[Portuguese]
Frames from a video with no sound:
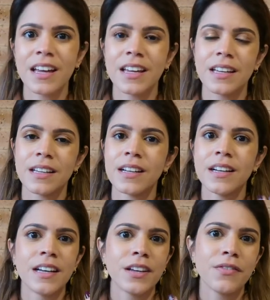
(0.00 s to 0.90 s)
E
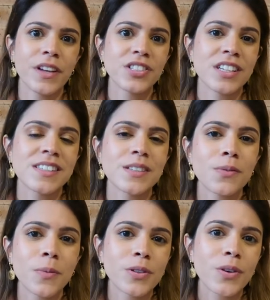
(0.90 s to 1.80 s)
enfim, tinha
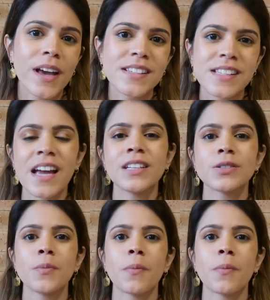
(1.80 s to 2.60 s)
sido muito recente.